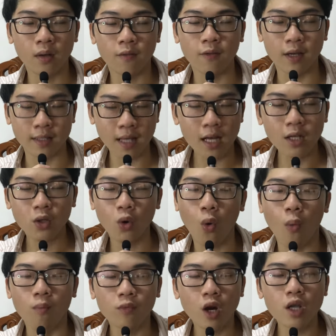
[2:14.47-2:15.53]
Và sách
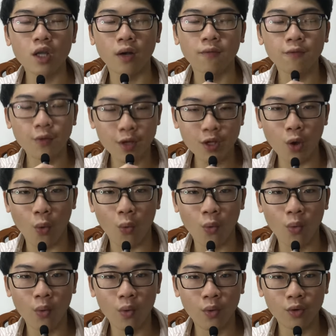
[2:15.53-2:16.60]
cũng có những ví dụ
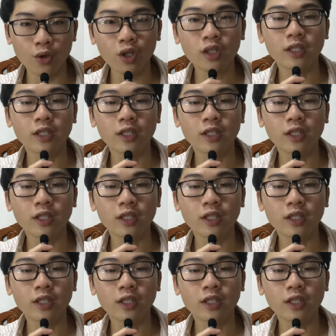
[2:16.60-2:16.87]
rất